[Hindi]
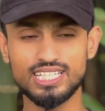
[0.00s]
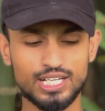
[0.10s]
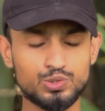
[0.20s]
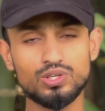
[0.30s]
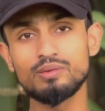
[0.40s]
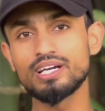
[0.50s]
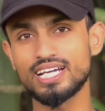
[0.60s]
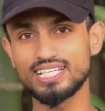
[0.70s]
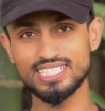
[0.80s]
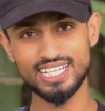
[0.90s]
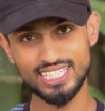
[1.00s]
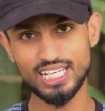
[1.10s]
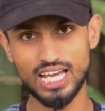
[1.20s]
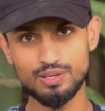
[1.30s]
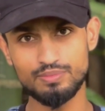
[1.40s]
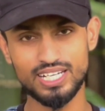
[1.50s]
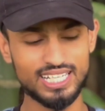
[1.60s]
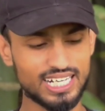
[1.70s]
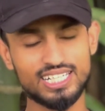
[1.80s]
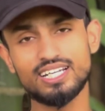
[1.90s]
एक्चुअल में कैसे रियल लाइफ में
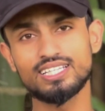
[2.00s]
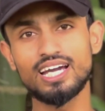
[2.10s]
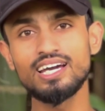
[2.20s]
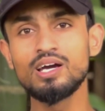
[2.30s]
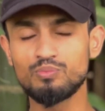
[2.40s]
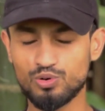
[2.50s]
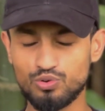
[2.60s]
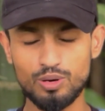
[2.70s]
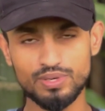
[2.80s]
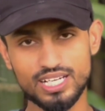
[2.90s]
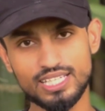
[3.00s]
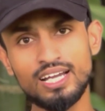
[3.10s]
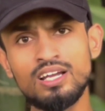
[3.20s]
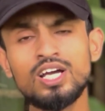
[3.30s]
रिएक्ट करता है परफॉर्म करता है